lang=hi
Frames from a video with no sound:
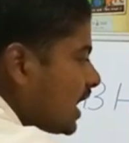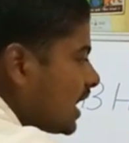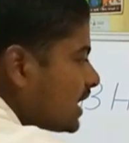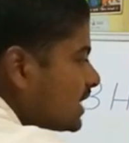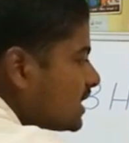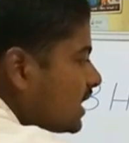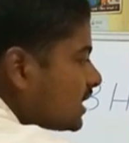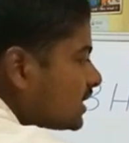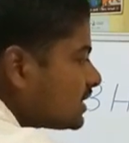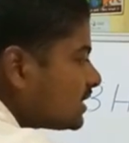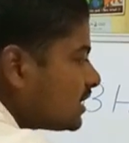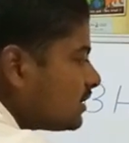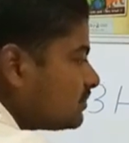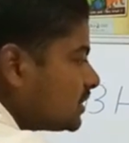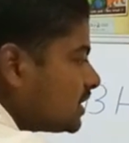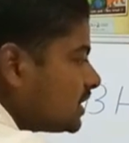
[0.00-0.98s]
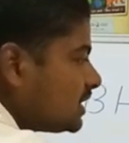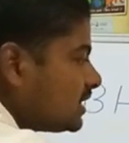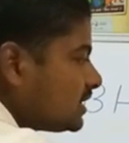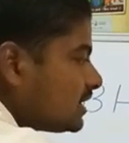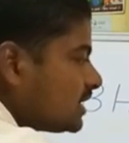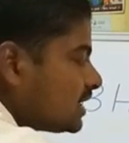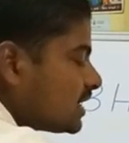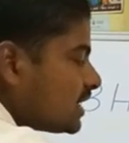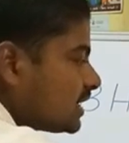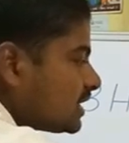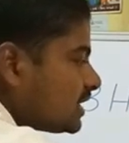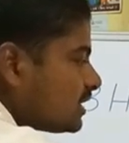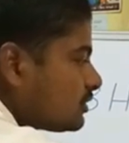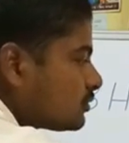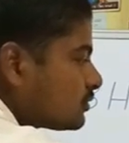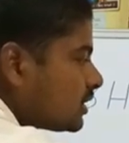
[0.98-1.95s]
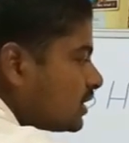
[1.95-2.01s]
आई आर डी एम
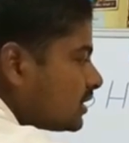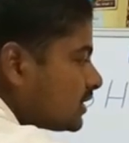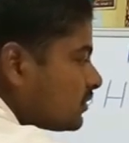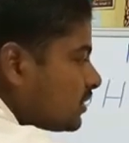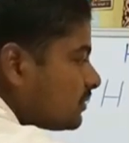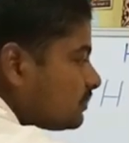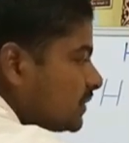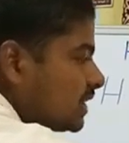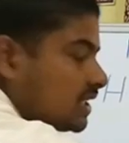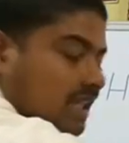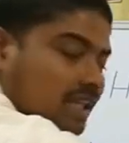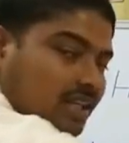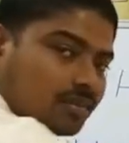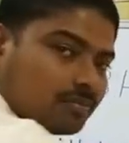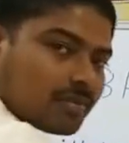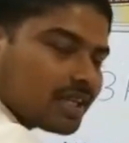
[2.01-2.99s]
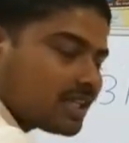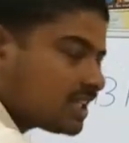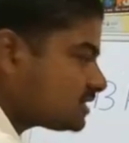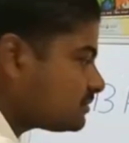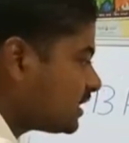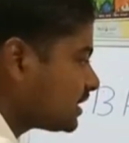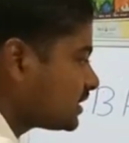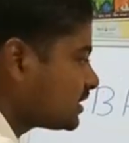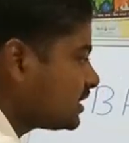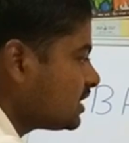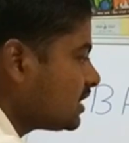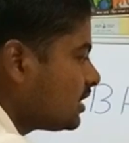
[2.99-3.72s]
इंटीग्रेटेड रूरल डेवलपमेंट एंड मैनेजमेंट